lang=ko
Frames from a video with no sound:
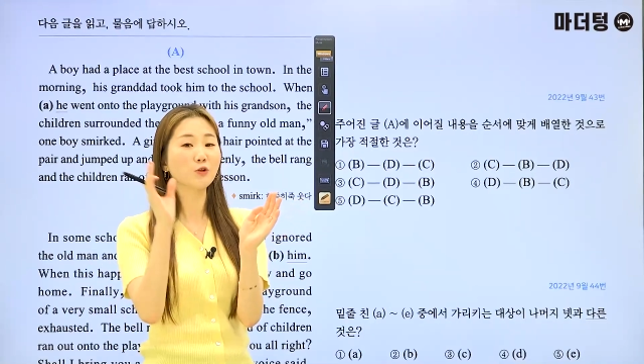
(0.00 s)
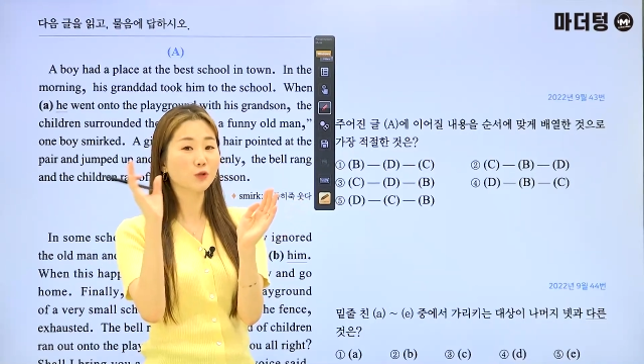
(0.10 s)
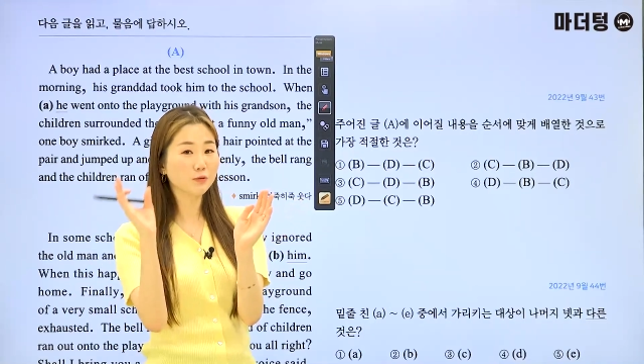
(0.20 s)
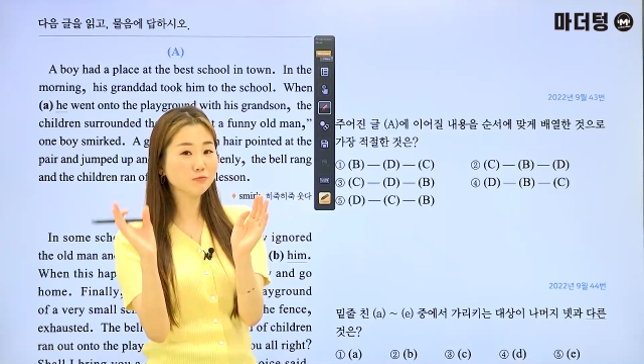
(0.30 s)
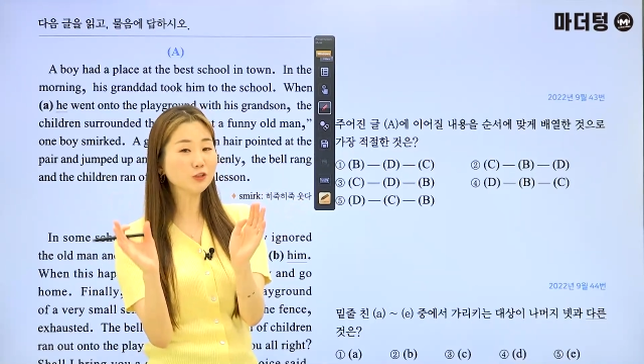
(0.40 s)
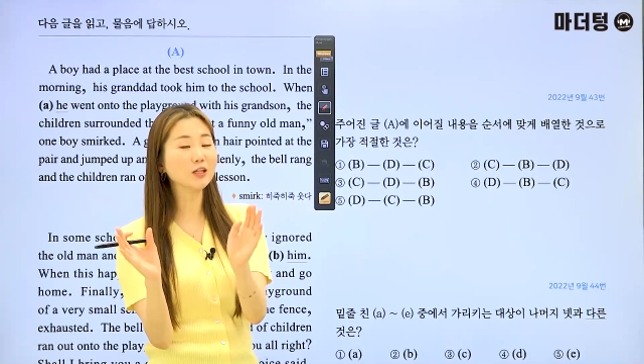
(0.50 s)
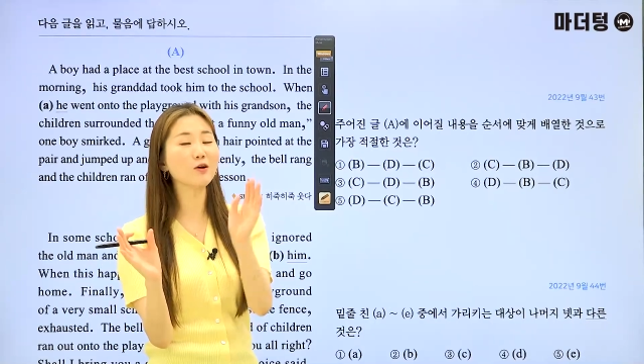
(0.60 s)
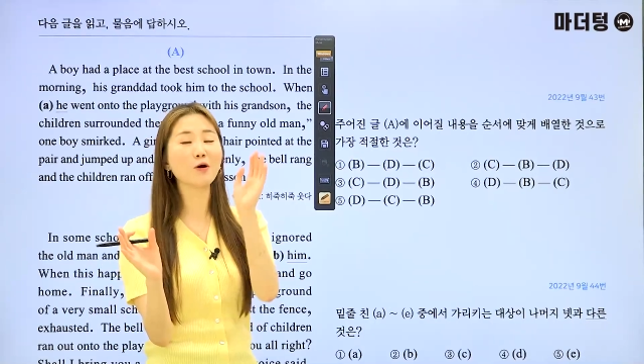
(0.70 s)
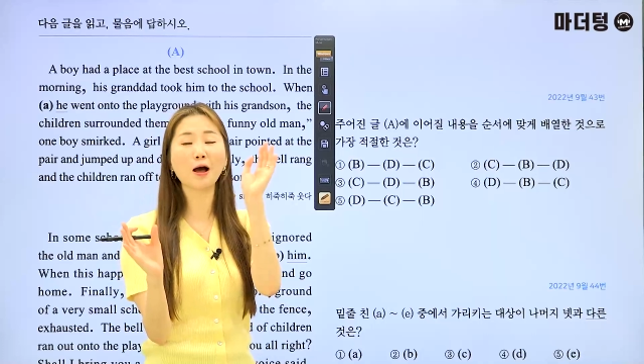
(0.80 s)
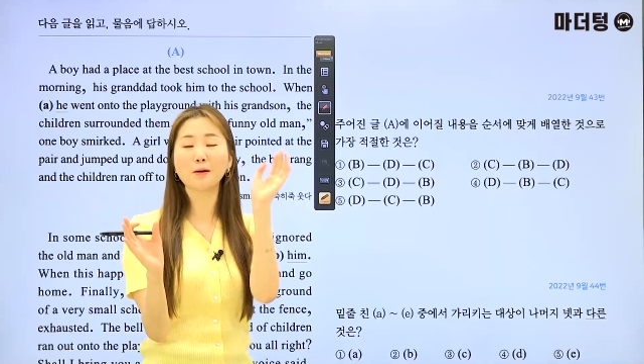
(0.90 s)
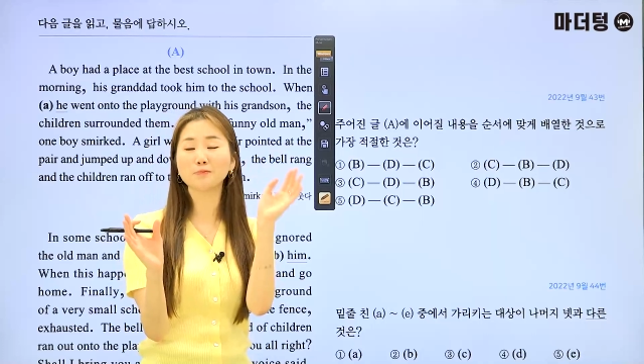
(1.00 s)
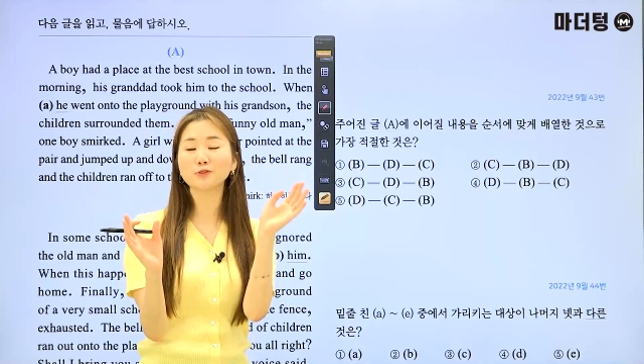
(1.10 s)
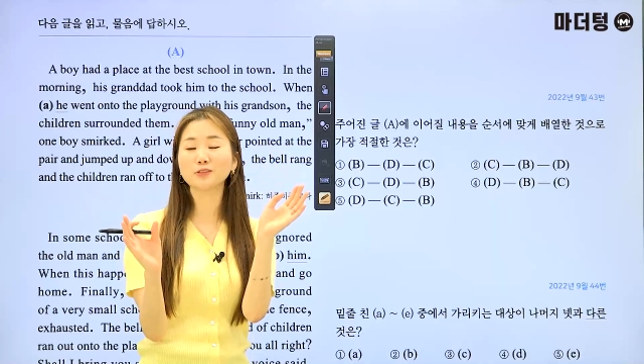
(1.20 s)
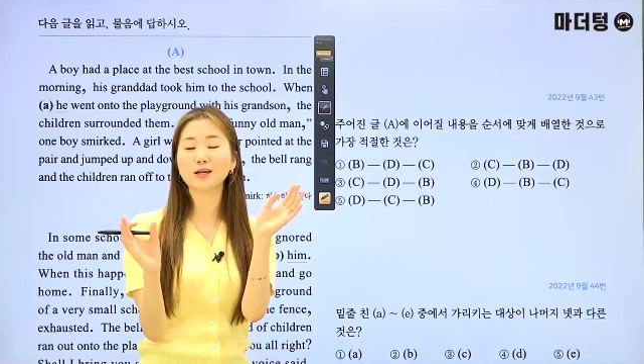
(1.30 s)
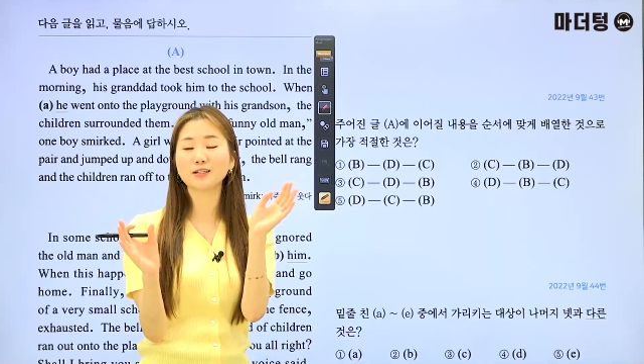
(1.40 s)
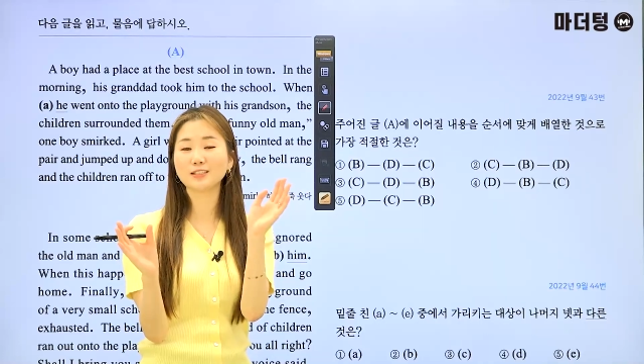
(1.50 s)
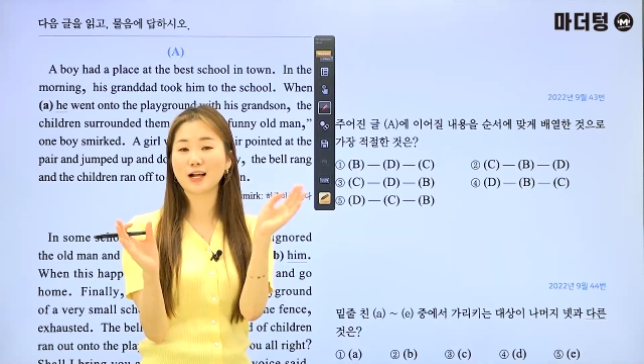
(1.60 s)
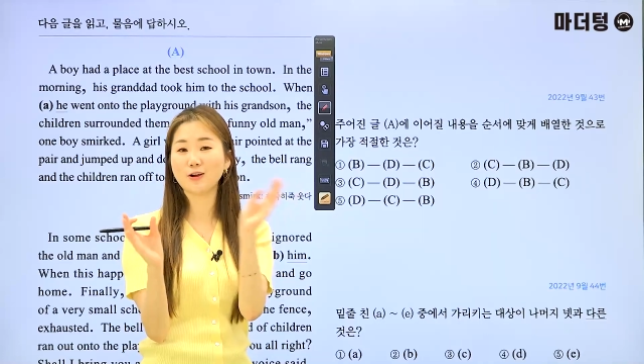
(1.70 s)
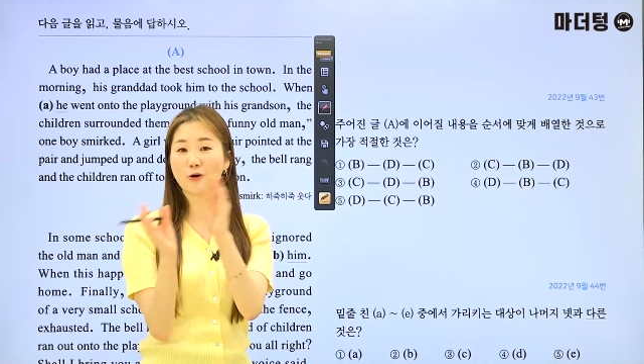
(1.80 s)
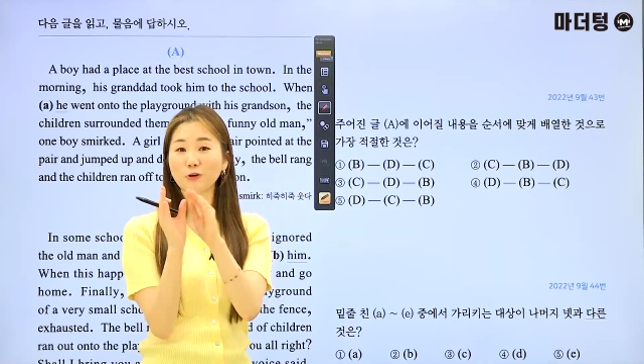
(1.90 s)
뒷문단과 앞문단을
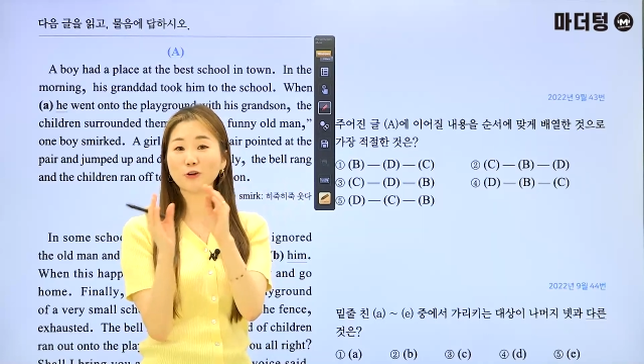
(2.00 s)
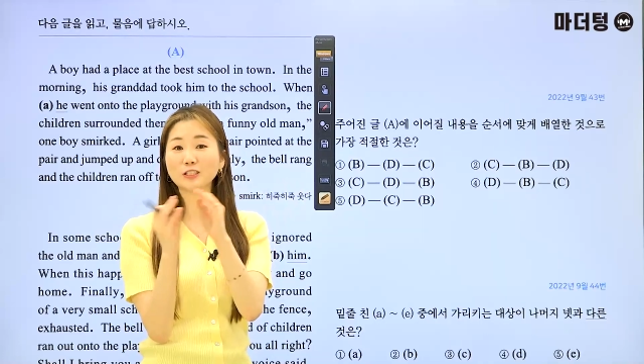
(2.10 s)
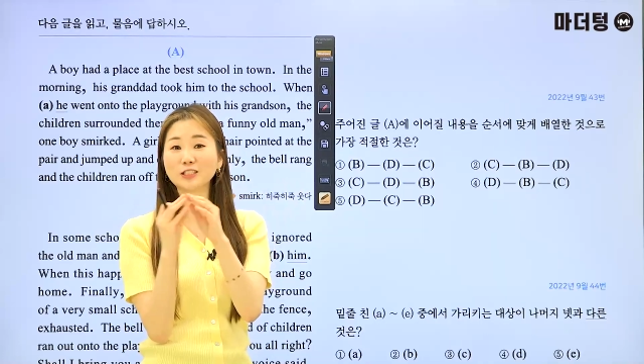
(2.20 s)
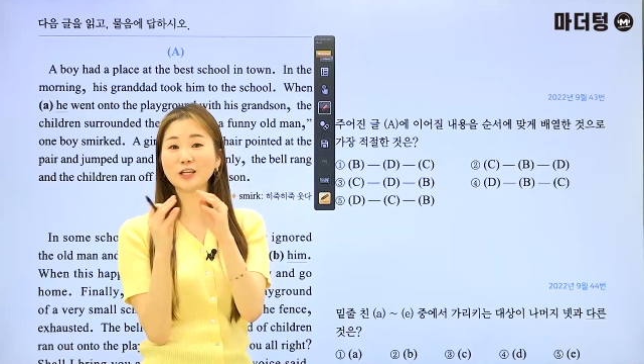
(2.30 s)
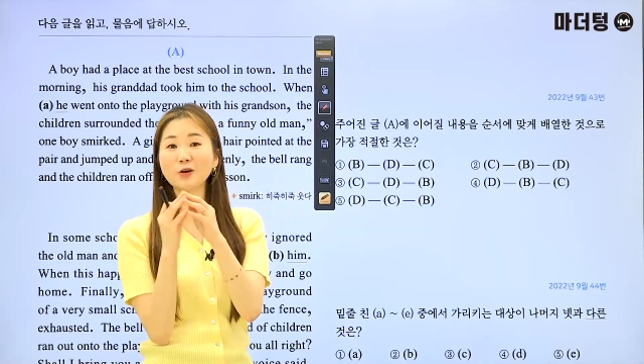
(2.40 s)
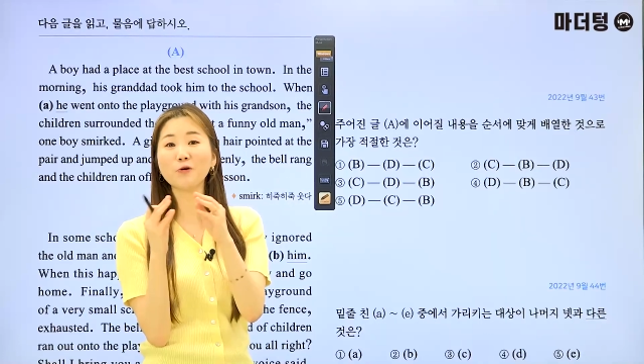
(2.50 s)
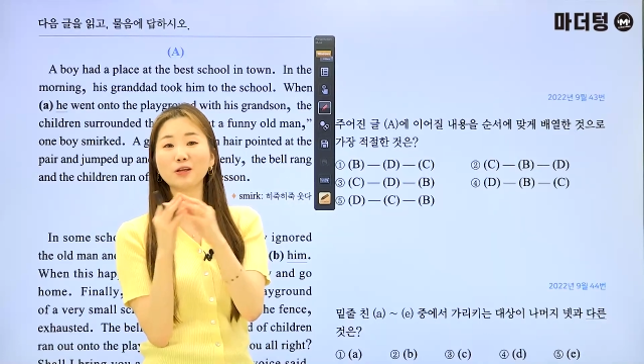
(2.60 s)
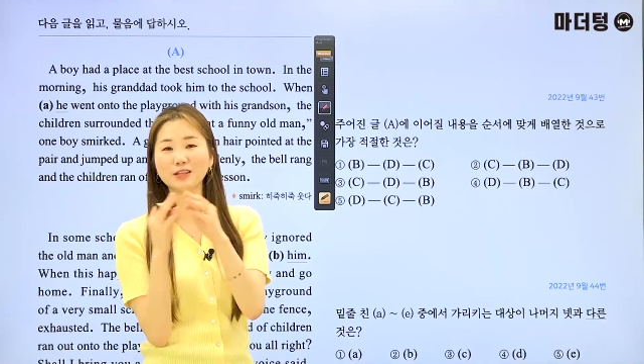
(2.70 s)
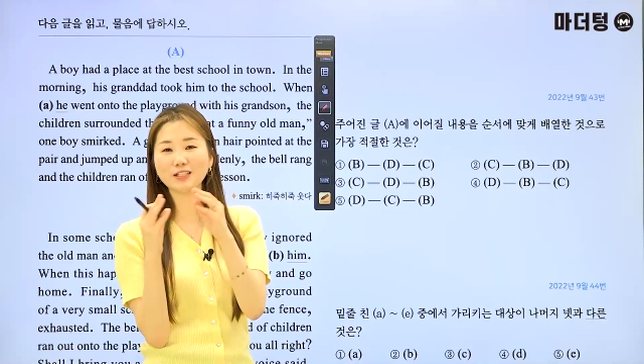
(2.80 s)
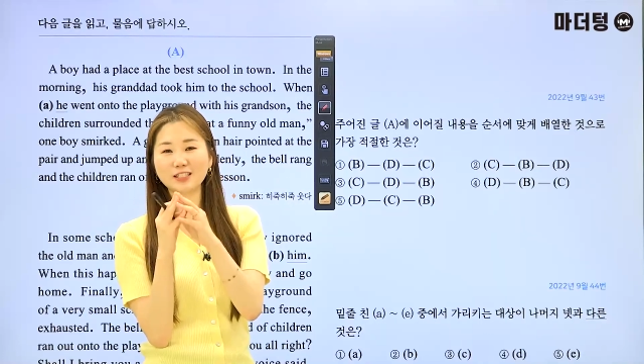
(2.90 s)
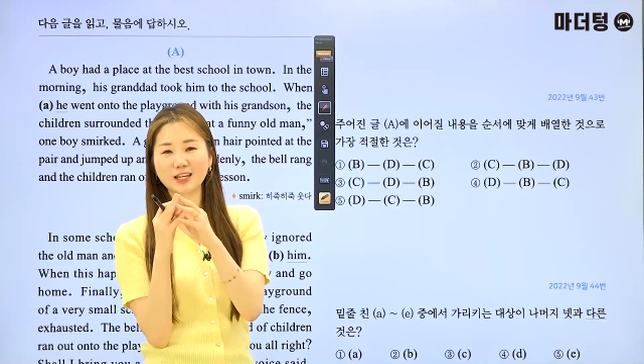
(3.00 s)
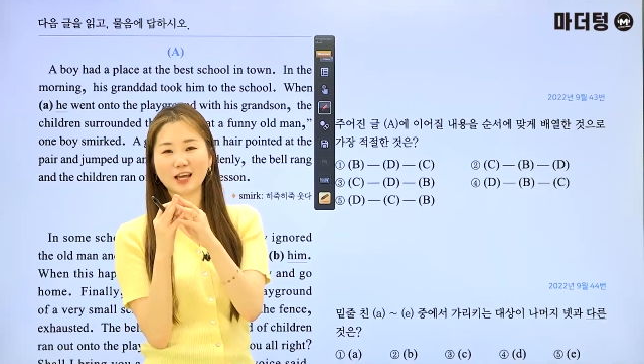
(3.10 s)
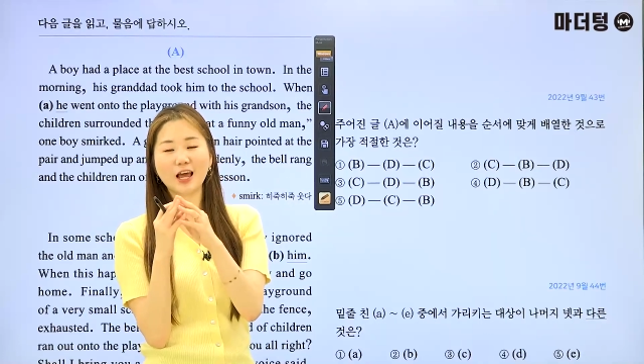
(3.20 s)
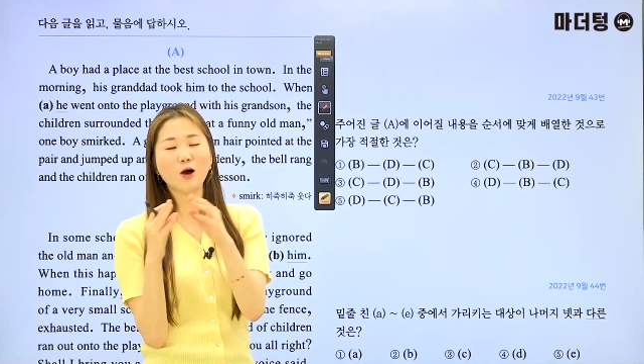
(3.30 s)
잘 연결을 시키고 있는지